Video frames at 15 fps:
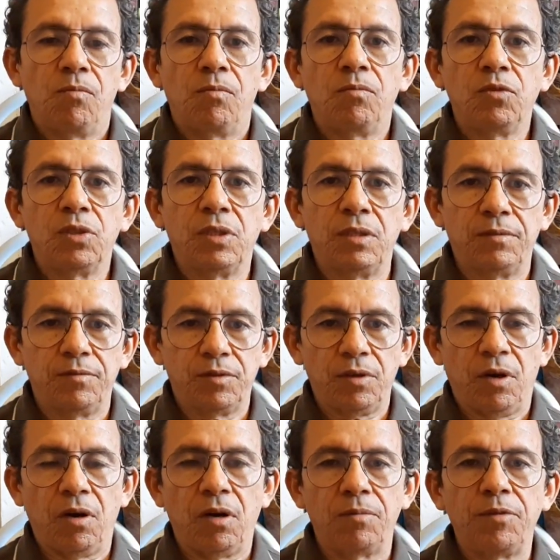Motivos
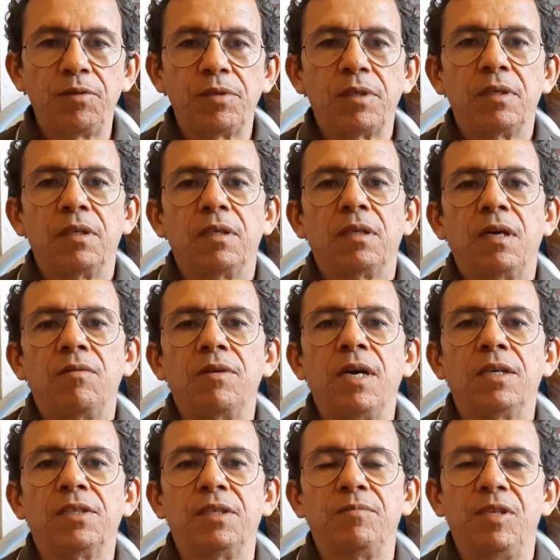óbvios. É o
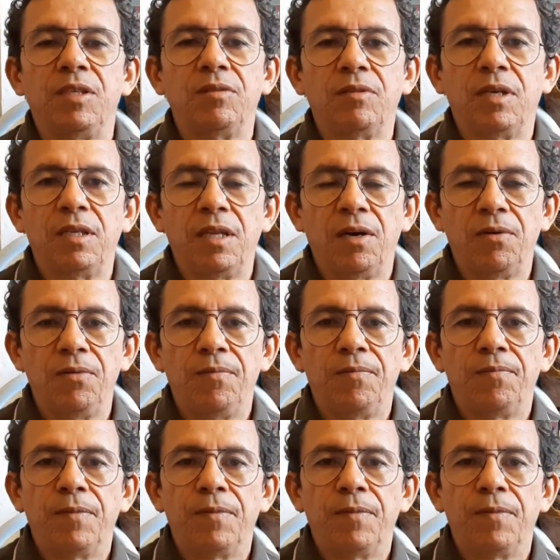engajamento do canal.